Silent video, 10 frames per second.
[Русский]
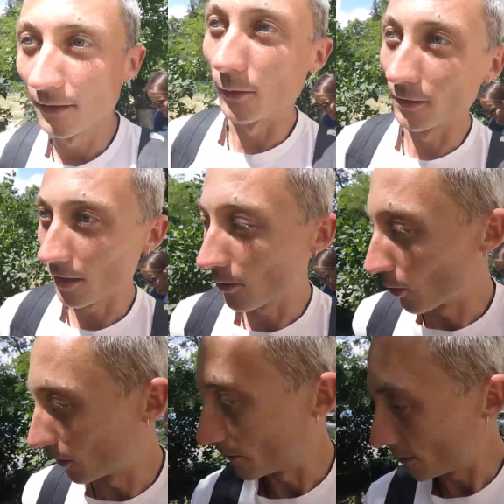Он как
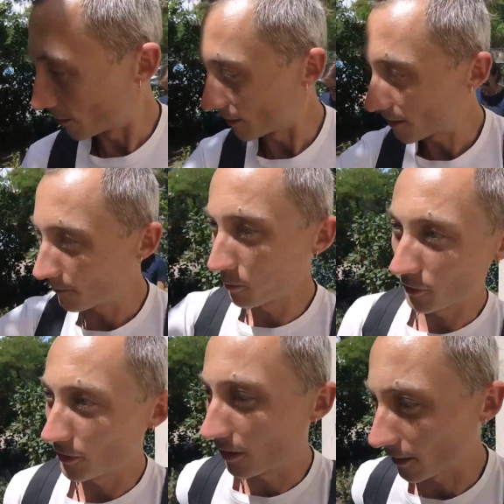Коваль, видишь, до сих
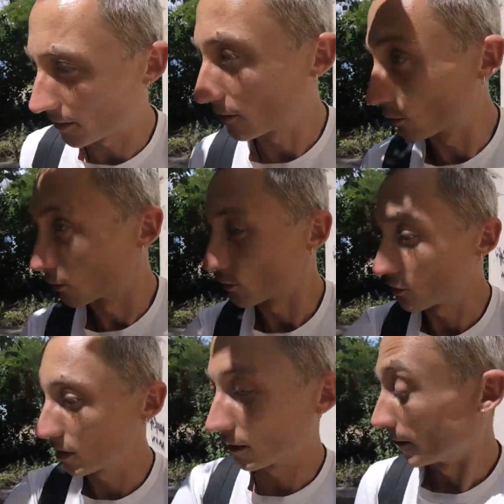пор человек архитектуру
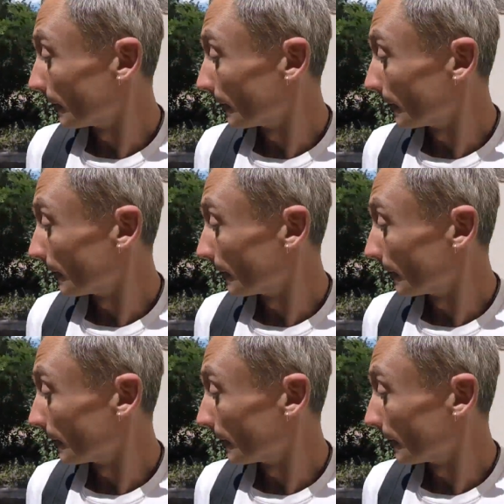изучает.